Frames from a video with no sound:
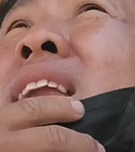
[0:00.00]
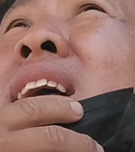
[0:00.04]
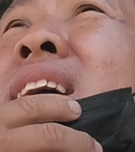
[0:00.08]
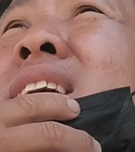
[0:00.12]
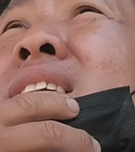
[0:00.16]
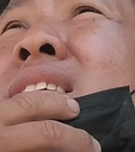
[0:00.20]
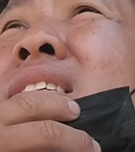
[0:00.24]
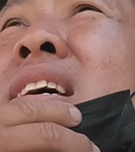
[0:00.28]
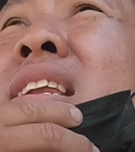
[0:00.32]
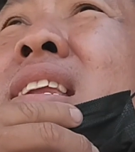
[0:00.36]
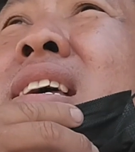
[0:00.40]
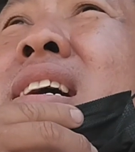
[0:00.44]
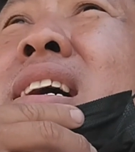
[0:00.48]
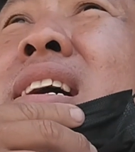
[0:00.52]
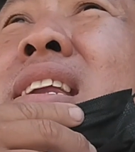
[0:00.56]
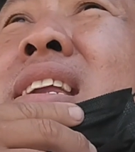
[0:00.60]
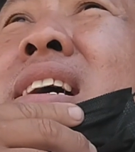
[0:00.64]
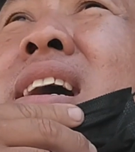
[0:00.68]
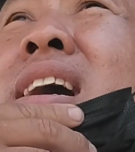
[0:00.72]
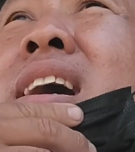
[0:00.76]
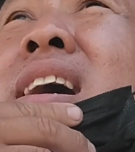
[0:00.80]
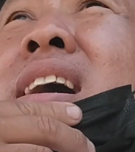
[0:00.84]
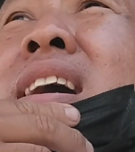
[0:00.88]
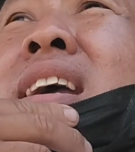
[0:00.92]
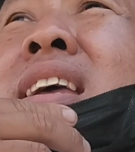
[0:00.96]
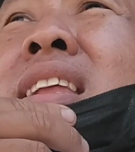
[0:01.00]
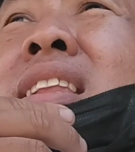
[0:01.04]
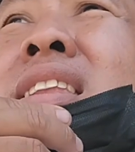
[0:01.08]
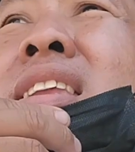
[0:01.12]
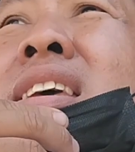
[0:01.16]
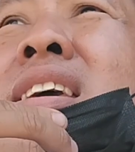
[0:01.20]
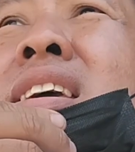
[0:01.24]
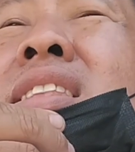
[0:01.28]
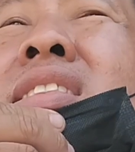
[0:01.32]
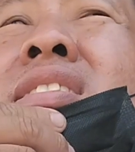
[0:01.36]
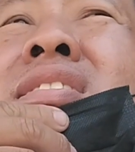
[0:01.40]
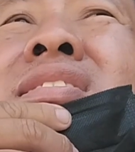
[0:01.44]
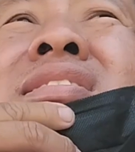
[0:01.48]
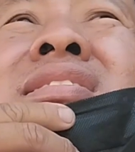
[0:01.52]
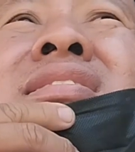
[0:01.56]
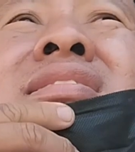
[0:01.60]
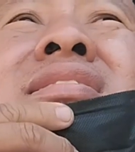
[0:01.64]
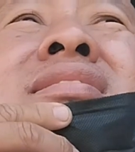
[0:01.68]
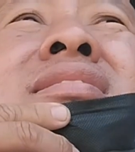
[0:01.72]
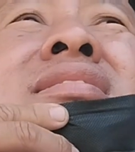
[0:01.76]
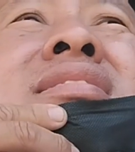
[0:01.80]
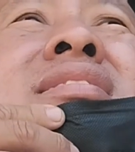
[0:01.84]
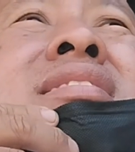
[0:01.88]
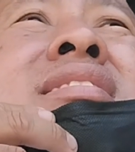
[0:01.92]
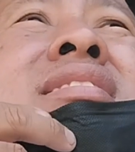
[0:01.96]
lakas talaga ng hangin dito
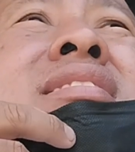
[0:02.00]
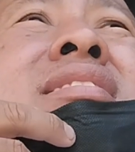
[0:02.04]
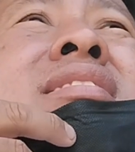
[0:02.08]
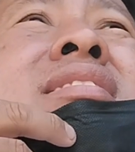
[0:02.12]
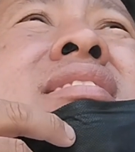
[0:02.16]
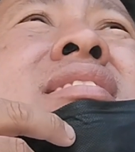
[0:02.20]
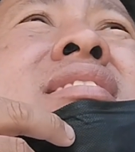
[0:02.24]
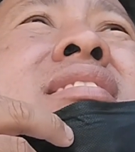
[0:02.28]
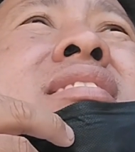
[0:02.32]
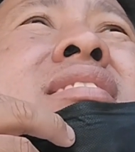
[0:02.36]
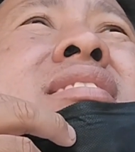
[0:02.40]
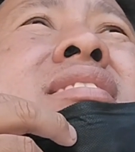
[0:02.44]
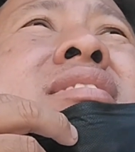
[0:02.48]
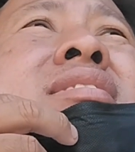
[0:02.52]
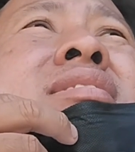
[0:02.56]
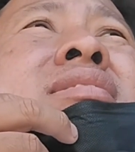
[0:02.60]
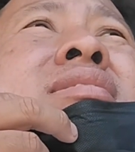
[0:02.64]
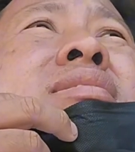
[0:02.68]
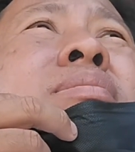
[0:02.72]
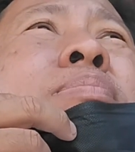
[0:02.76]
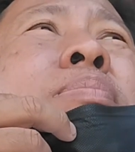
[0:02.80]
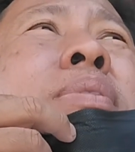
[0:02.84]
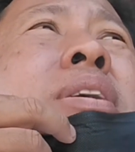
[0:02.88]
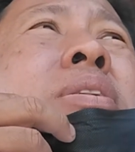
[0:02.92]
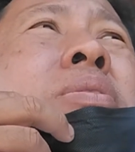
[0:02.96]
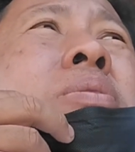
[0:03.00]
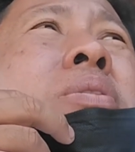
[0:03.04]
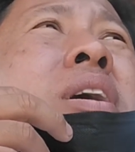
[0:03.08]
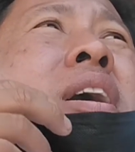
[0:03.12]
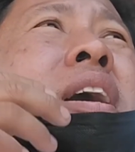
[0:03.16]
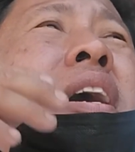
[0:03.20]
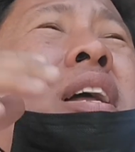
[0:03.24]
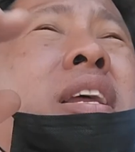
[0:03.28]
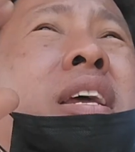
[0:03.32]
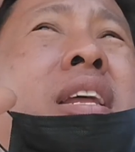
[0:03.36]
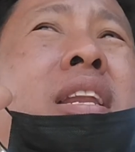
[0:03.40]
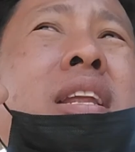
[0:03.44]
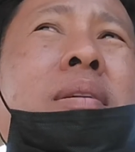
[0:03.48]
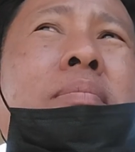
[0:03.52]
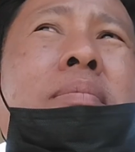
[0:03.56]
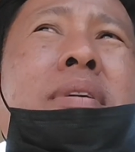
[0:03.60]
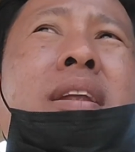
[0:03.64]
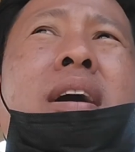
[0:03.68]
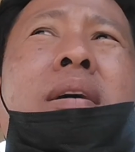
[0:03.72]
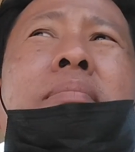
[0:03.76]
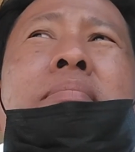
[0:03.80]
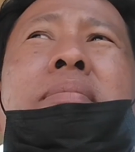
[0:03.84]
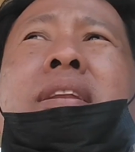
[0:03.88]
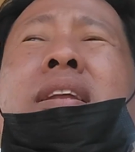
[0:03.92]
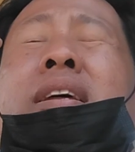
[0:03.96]
no? pero kaganina
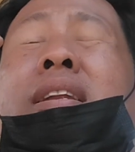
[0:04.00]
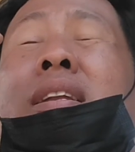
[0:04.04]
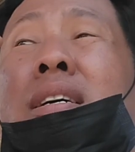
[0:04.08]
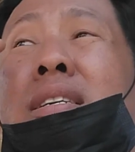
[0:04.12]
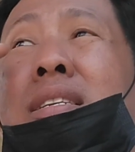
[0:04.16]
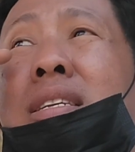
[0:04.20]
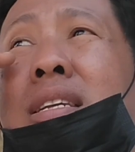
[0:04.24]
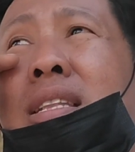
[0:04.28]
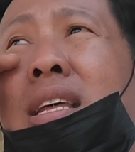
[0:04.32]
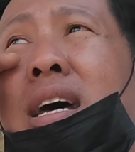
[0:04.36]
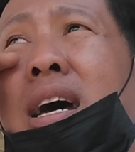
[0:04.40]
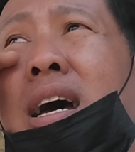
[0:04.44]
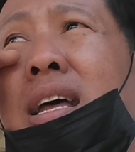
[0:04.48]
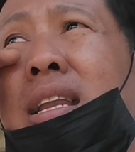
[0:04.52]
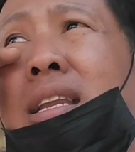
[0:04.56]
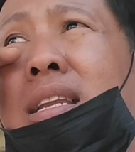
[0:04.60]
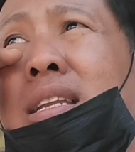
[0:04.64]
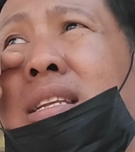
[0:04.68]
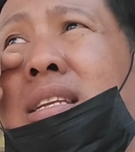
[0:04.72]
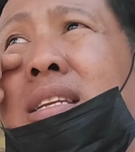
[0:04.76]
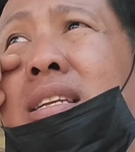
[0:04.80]
marami na nagsidaan